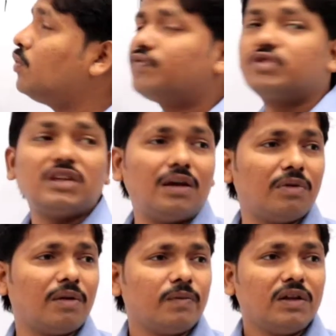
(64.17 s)
प्रूफ
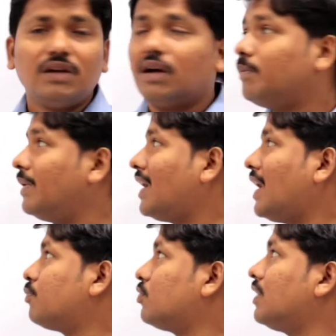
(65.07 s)
सेम है मैं
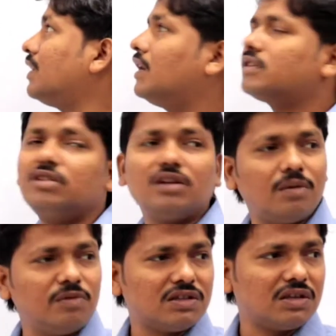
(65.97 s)
आपको अगर एक
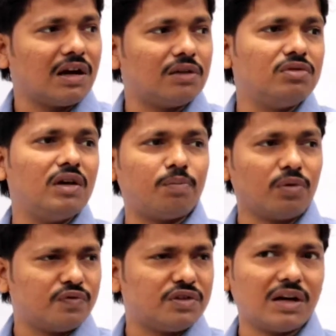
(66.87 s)
थियोरम ये सिखा दूँ ये
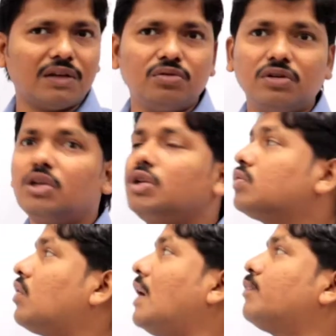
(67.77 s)
प्रूफ सिखा दूँ
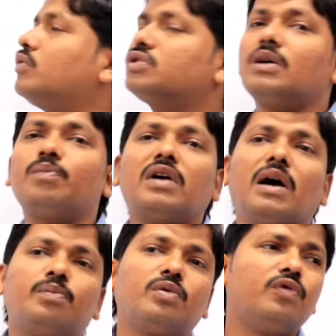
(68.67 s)
तो आपको
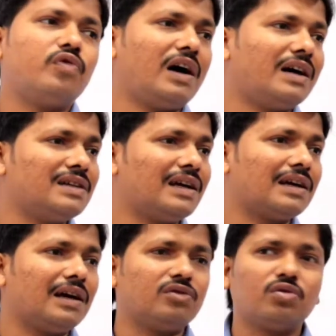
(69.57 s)
सबका प्रूफ आ
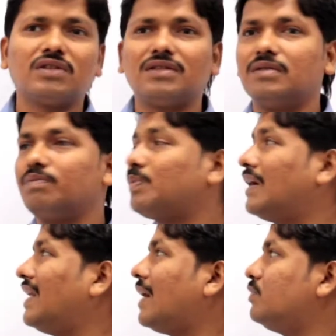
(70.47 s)
जाएगा तो
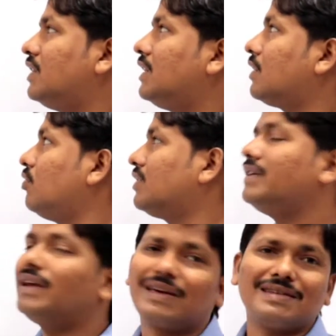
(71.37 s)
पहले आप ये देख लो कि
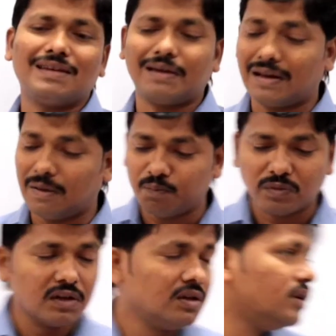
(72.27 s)
ये कैसे करना है
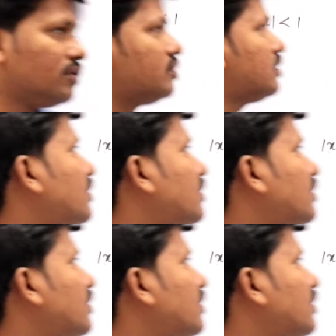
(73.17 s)
तो